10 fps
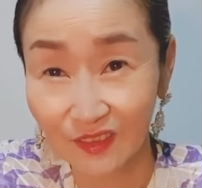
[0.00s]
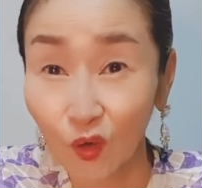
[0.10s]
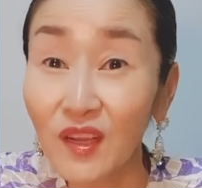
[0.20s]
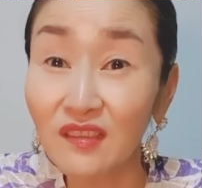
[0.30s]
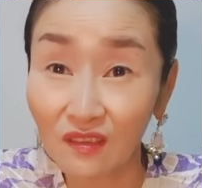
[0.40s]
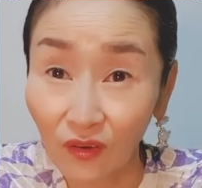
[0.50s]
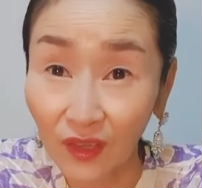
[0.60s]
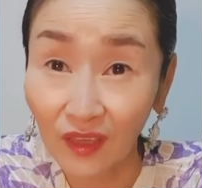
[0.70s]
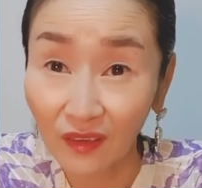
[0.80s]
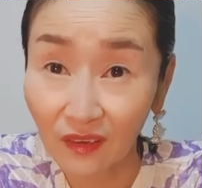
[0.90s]
전했을
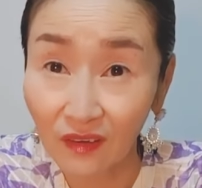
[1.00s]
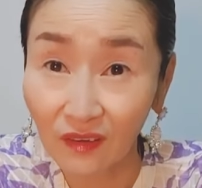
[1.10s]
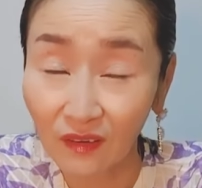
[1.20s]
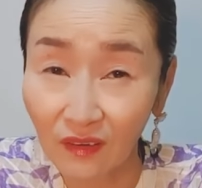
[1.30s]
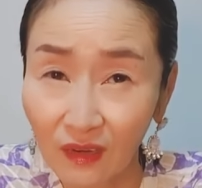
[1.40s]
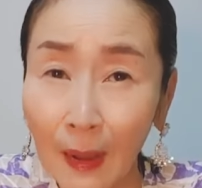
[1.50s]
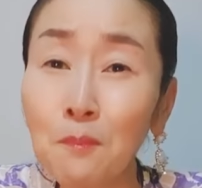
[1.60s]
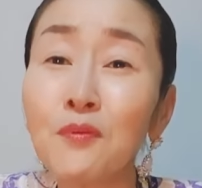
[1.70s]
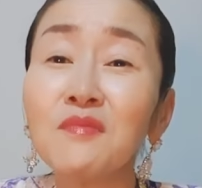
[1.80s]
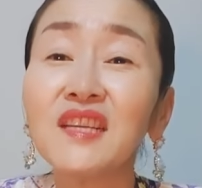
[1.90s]
거예요.
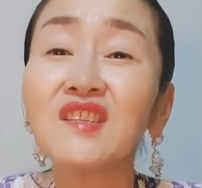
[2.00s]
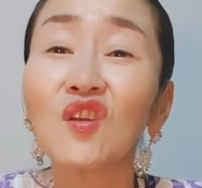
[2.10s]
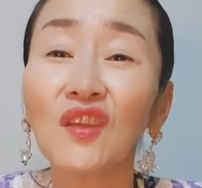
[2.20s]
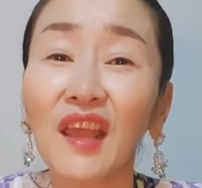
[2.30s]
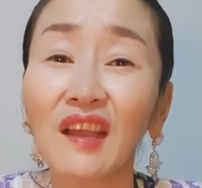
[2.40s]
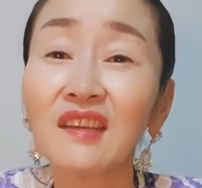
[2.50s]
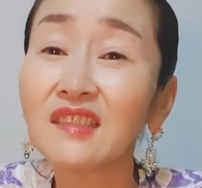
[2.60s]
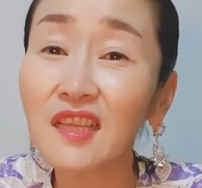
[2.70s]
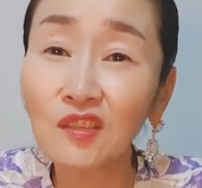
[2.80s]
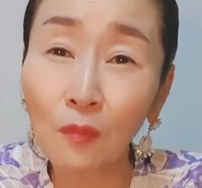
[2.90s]
아픔을 인정해야
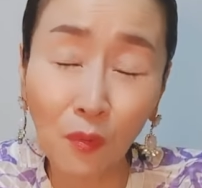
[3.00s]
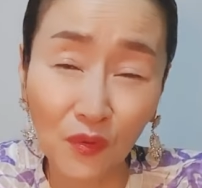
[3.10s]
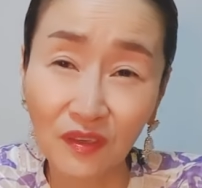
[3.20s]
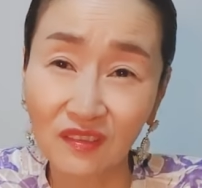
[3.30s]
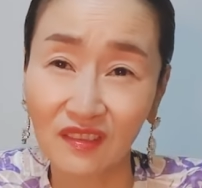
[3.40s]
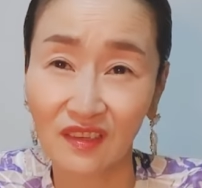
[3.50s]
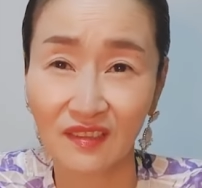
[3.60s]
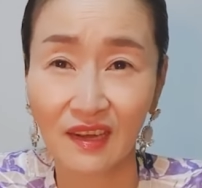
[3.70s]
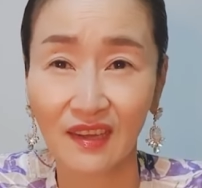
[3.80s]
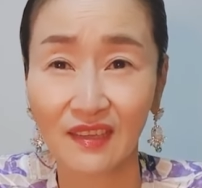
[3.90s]
그제서 보이거든요.
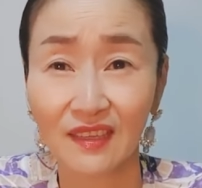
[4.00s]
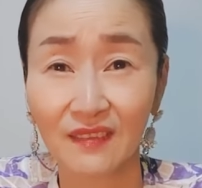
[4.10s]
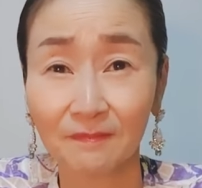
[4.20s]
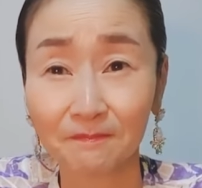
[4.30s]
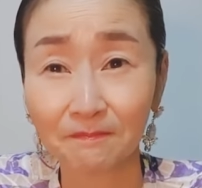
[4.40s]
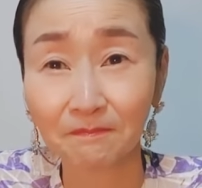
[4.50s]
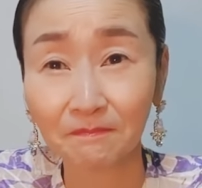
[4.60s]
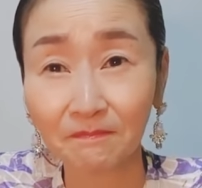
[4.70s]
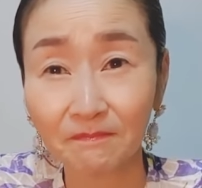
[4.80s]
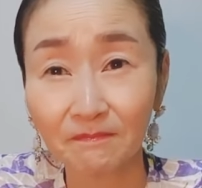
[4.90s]
사랑이.
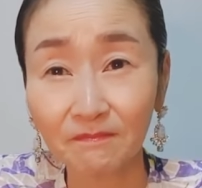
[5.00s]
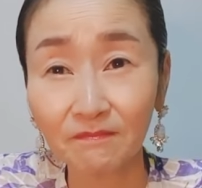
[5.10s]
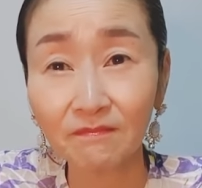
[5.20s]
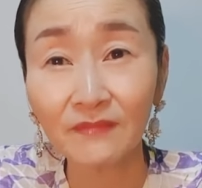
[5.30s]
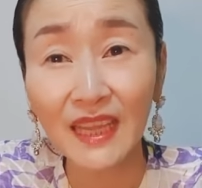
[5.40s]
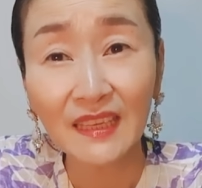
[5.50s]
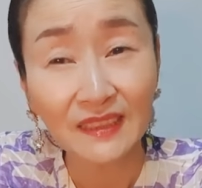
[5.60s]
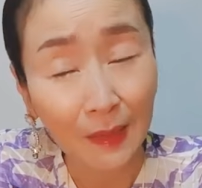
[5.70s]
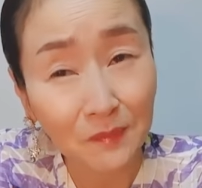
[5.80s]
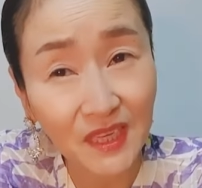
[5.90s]

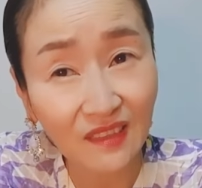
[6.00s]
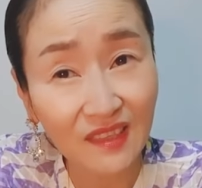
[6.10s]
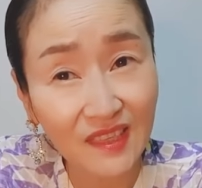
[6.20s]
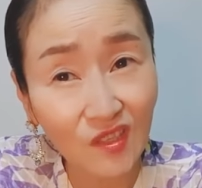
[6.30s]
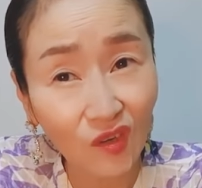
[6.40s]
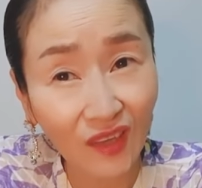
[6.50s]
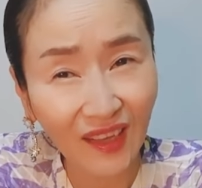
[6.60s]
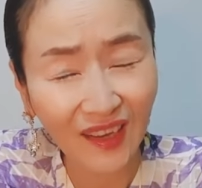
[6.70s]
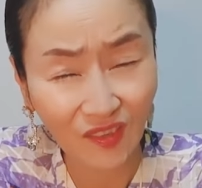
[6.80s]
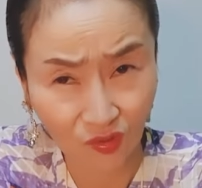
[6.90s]
남자를
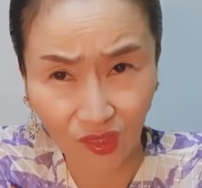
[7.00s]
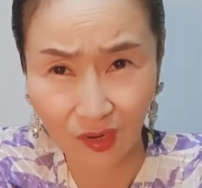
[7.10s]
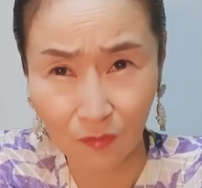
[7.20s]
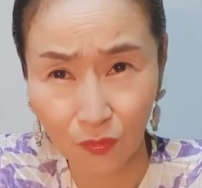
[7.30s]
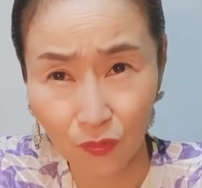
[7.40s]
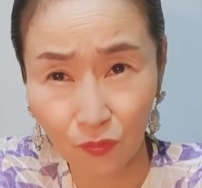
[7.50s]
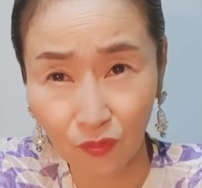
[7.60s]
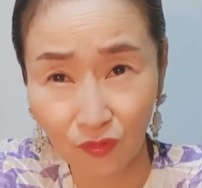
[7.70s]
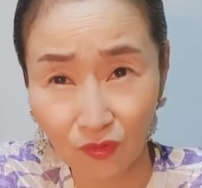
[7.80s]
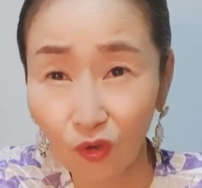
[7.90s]
인정해야 여자가
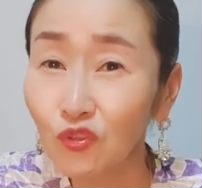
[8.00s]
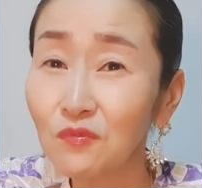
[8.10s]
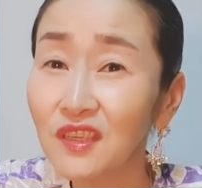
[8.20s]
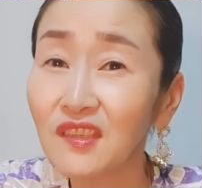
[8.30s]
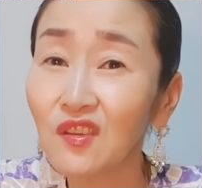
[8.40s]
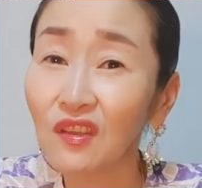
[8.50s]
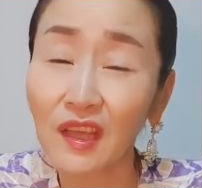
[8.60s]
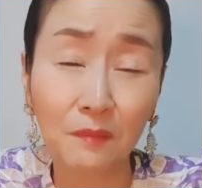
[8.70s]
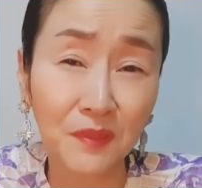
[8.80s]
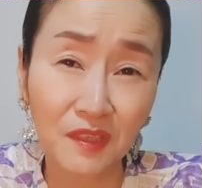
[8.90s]
보이고 어둠을
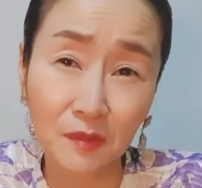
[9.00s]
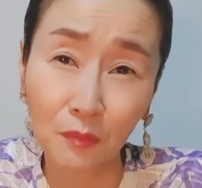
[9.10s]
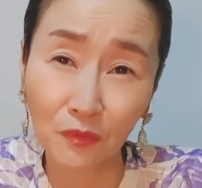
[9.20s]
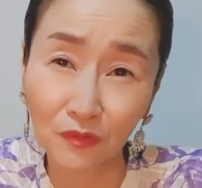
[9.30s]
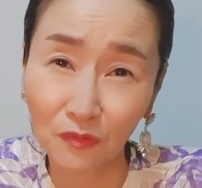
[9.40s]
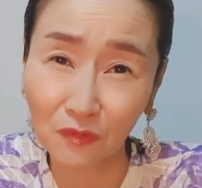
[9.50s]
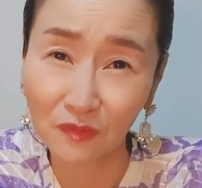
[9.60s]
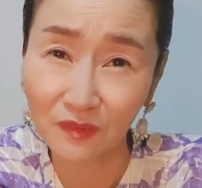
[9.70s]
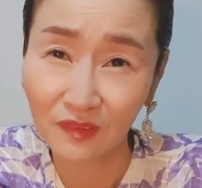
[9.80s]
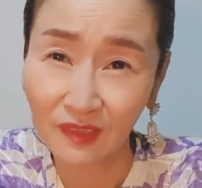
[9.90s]
인정해야 빛이 보이고
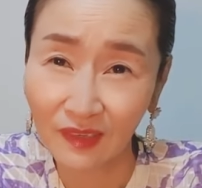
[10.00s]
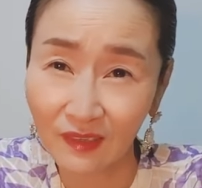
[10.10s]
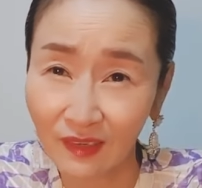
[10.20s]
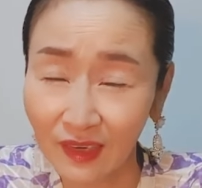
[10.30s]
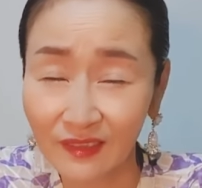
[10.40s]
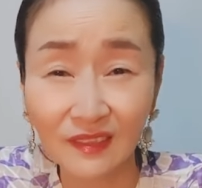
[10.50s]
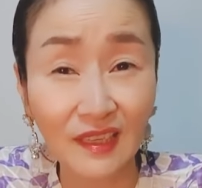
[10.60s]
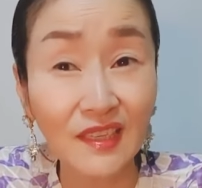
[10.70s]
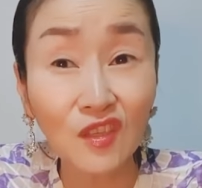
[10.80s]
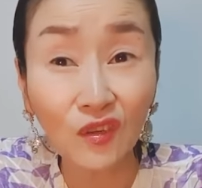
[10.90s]
하늘을
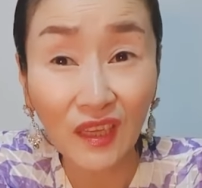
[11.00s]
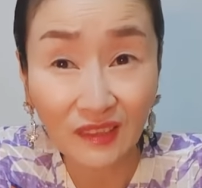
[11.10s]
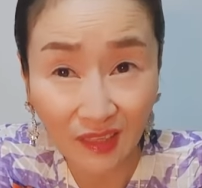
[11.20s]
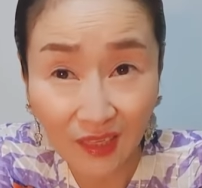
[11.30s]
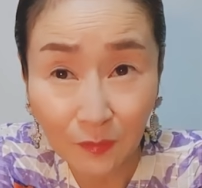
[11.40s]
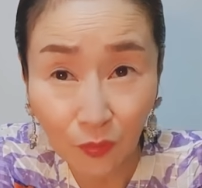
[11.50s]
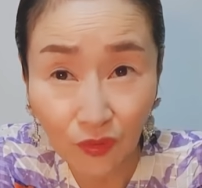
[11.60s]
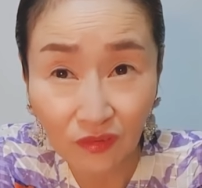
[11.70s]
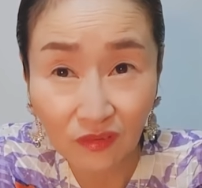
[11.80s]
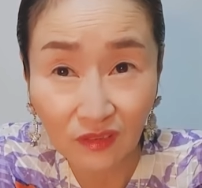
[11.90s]
인정해야 땅이
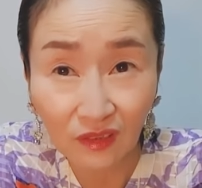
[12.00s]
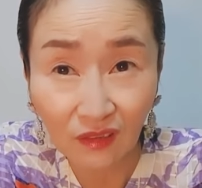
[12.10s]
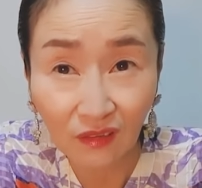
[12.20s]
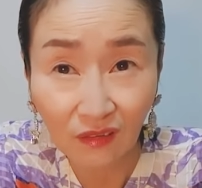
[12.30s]
보이거든요.